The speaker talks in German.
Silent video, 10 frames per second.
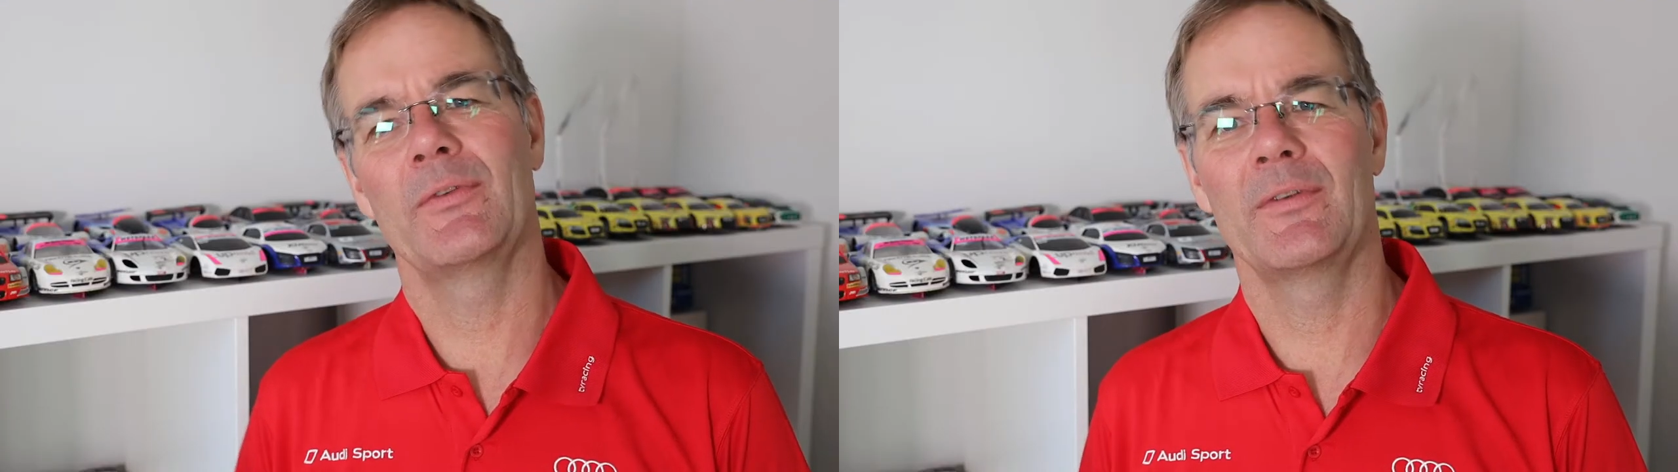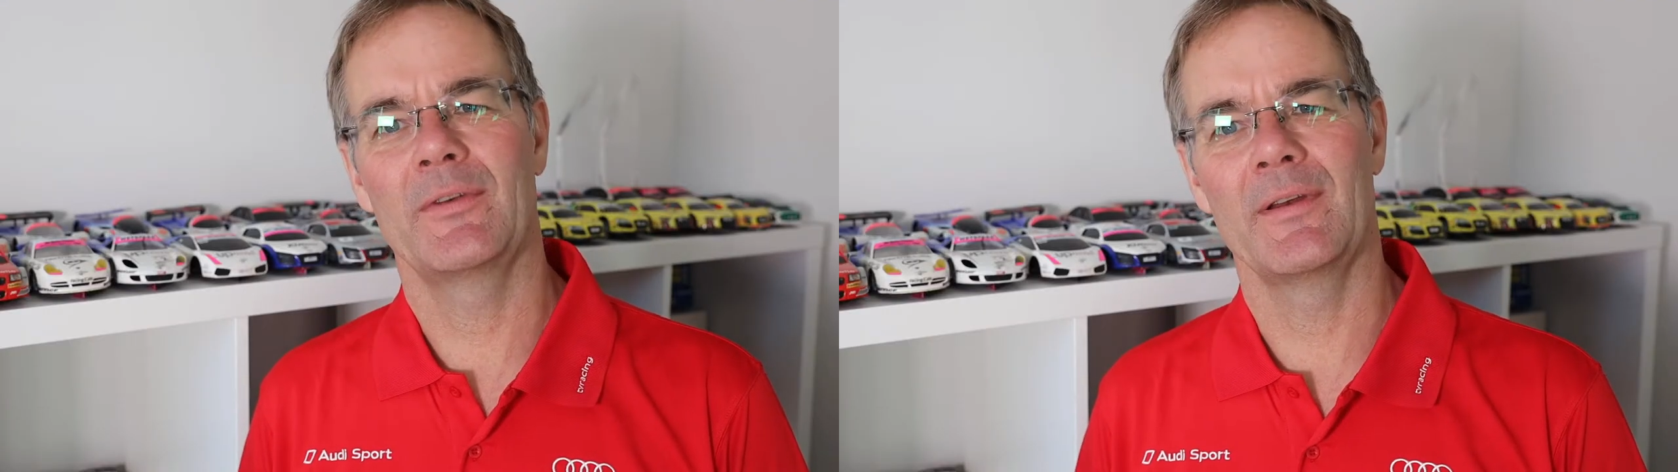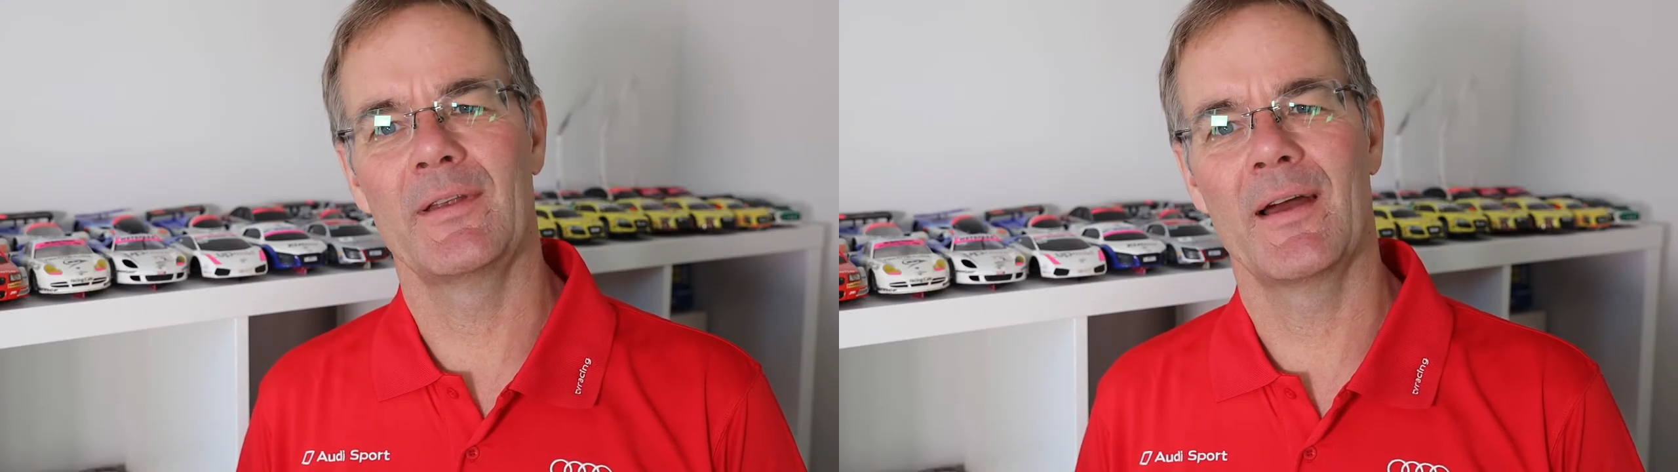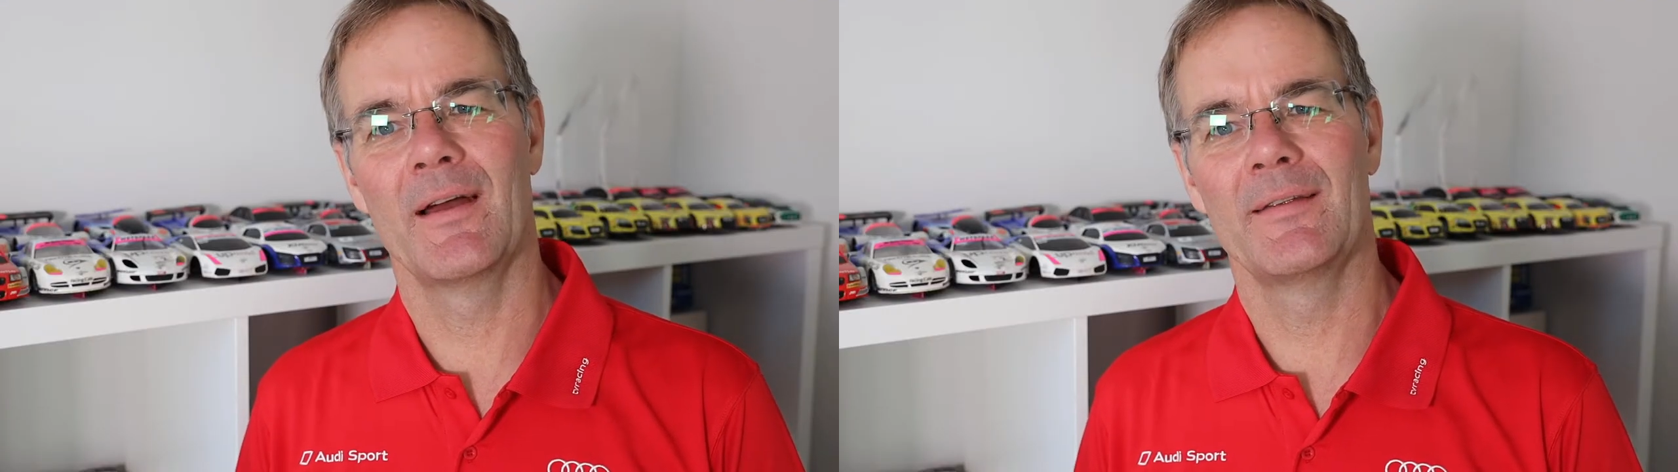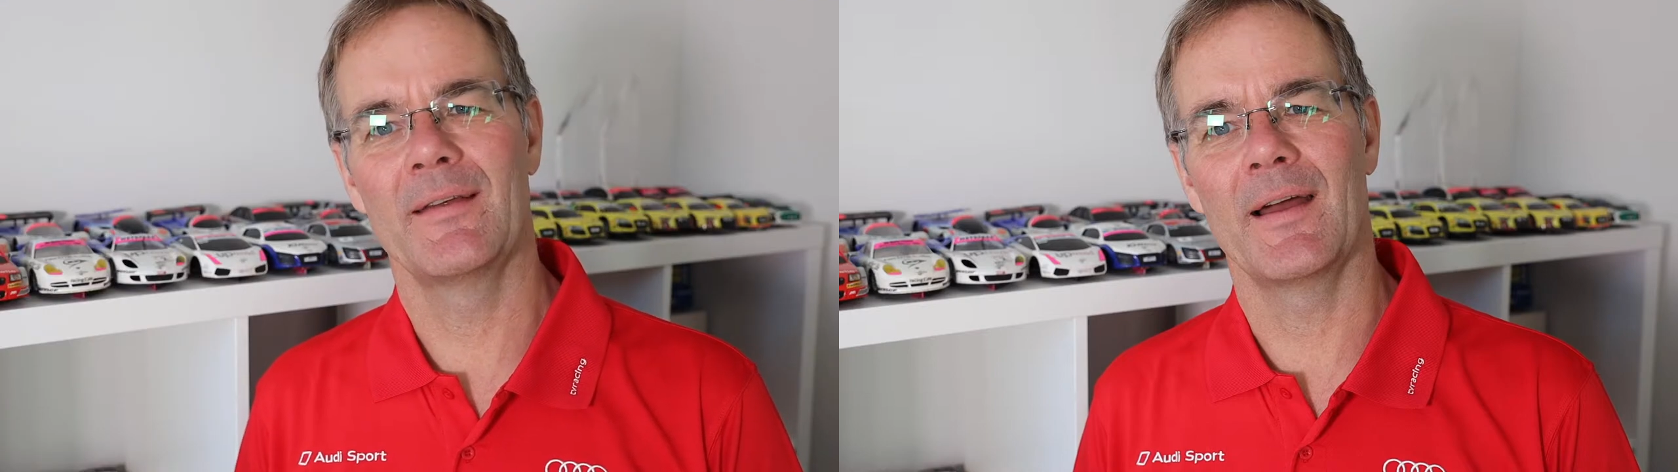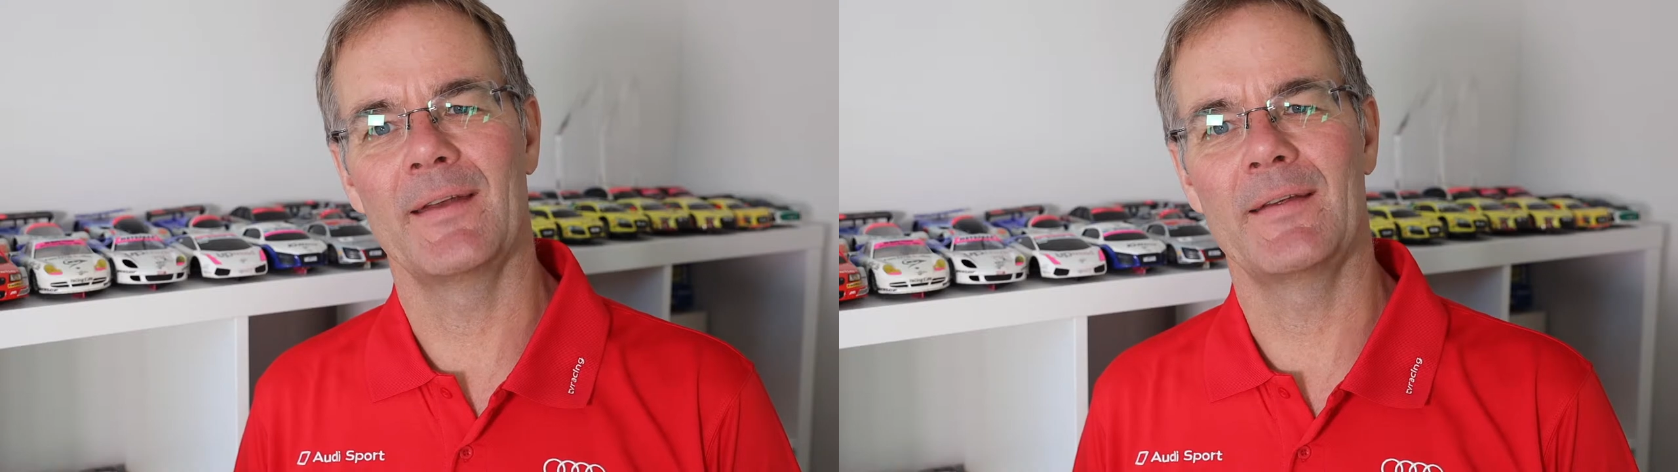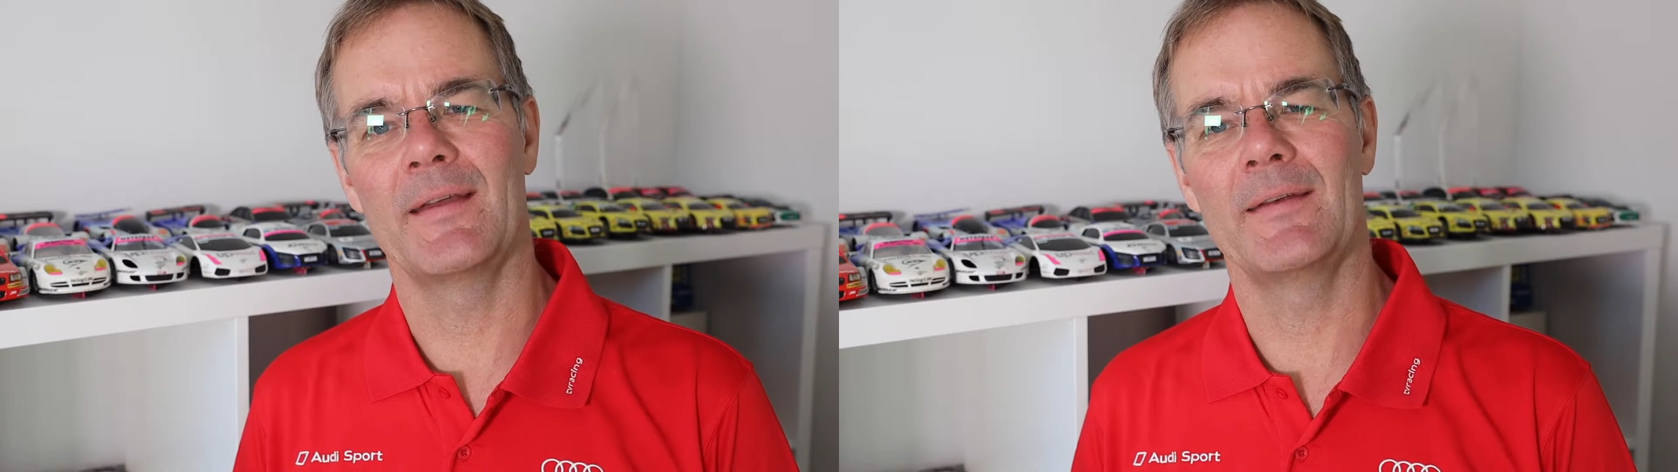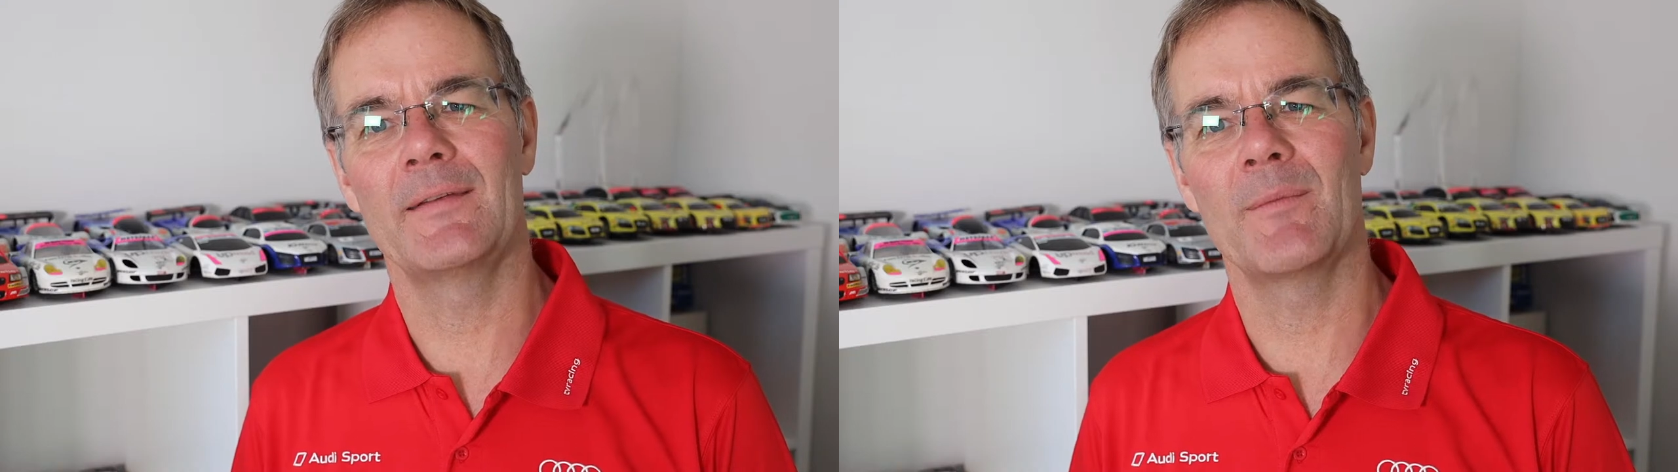Hier stehen ja, ja einige
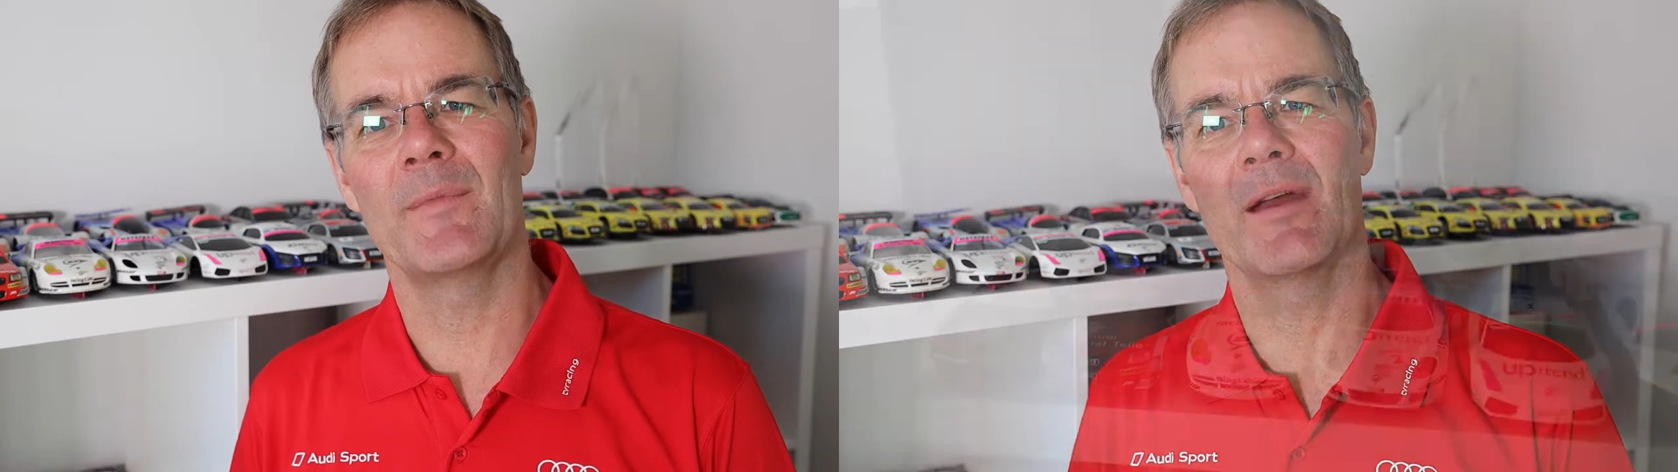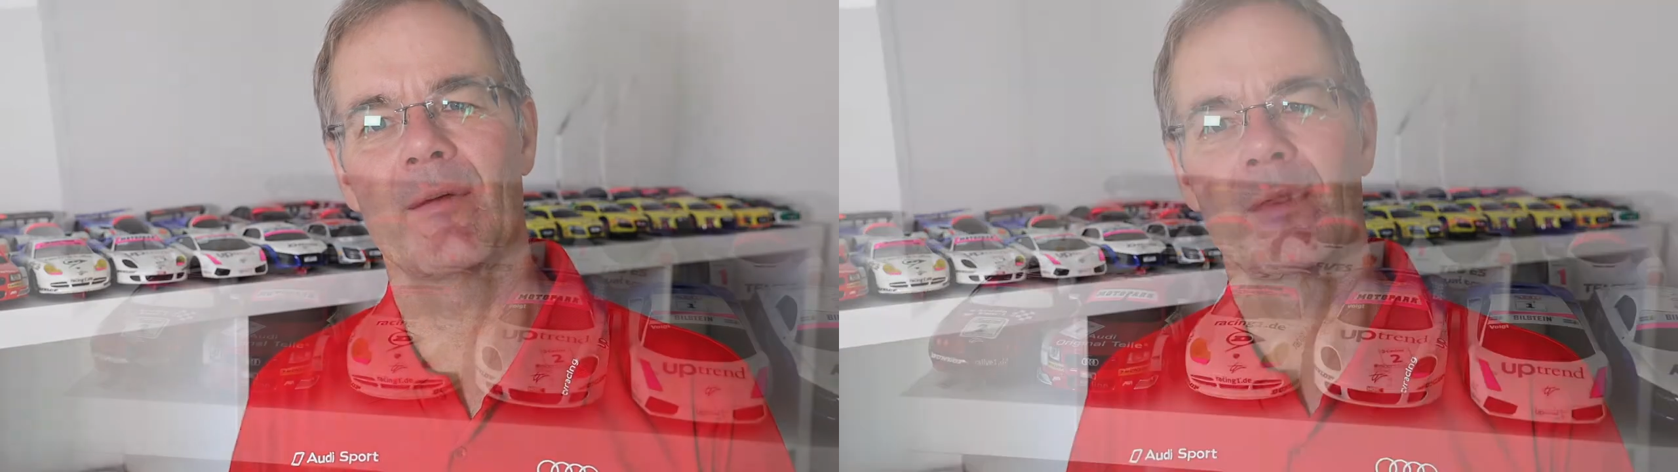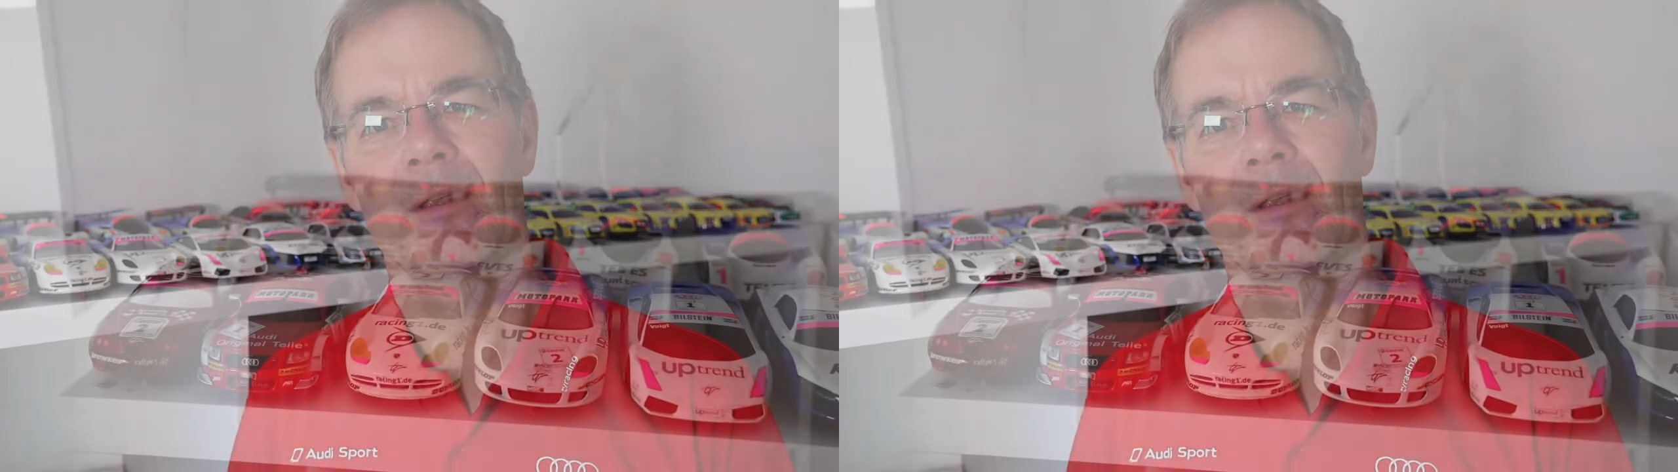hinter mir.